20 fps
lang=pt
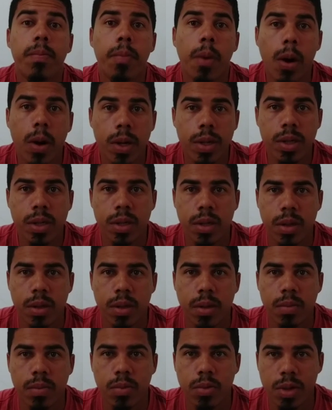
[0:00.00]
pode
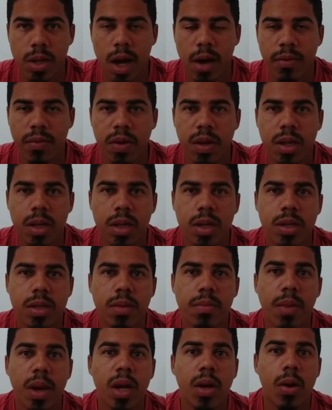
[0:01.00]
mudar
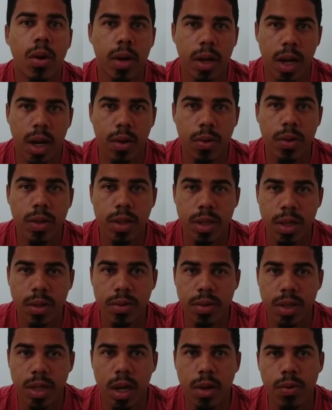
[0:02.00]
vidas, melhora a
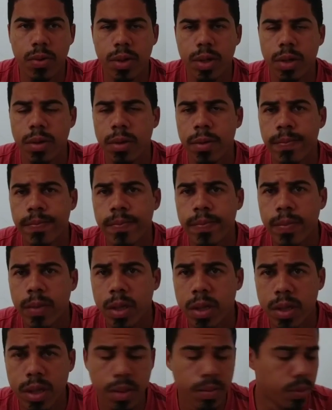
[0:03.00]
condição de saúde
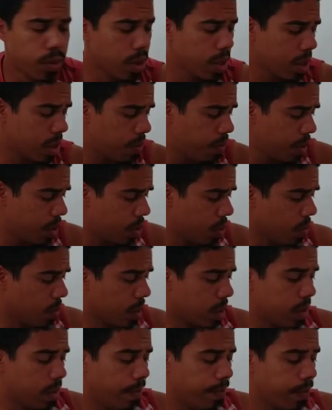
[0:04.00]
de muitas
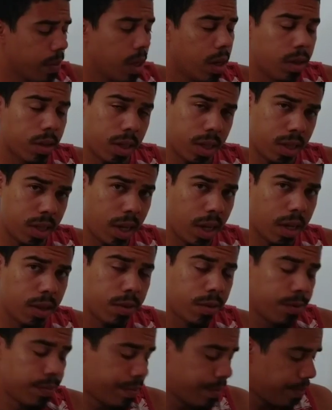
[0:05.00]
pessoas, tá
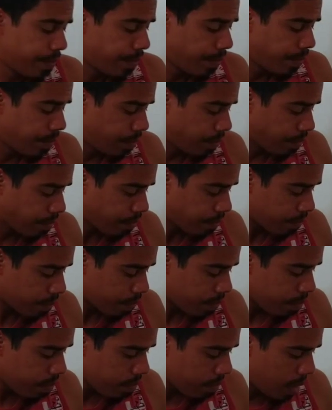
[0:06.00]
certo?
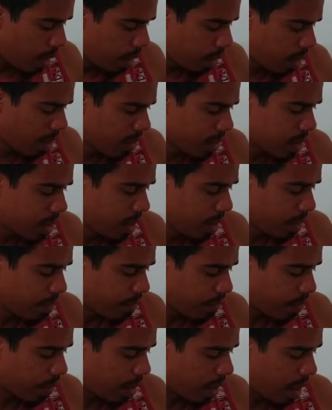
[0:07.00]
Então,
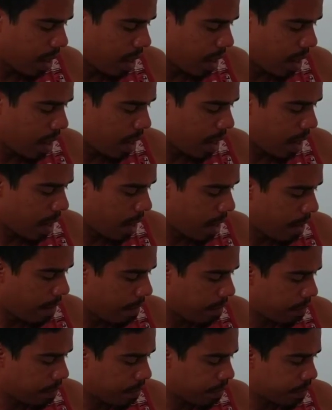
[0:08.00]
assim, é,
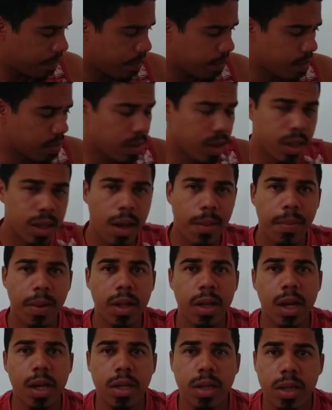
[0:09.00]

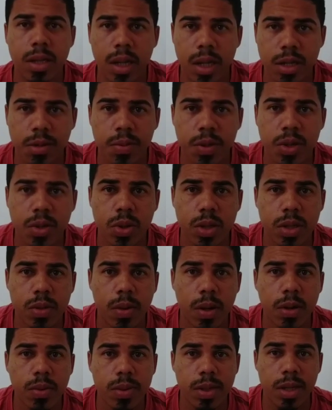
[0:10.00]
independente se as pessoas
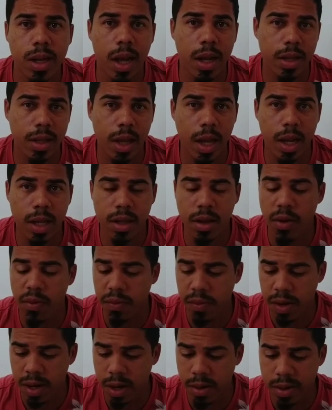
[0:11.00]
vão se ater até o
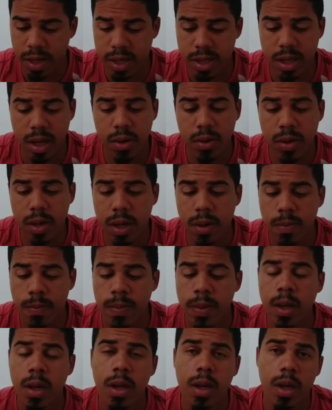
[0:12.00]
final da série ou não,
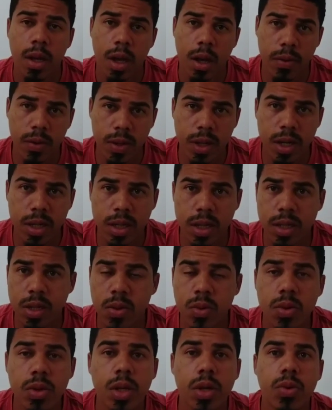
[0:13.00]
eu vou trazer
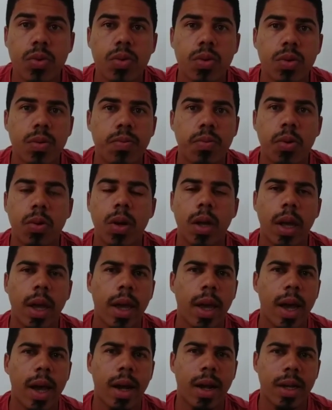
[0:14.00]
esse conteúdo
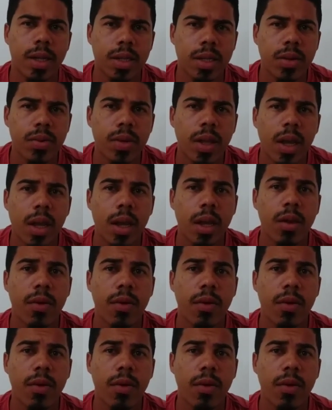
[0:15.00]
porque é a questão de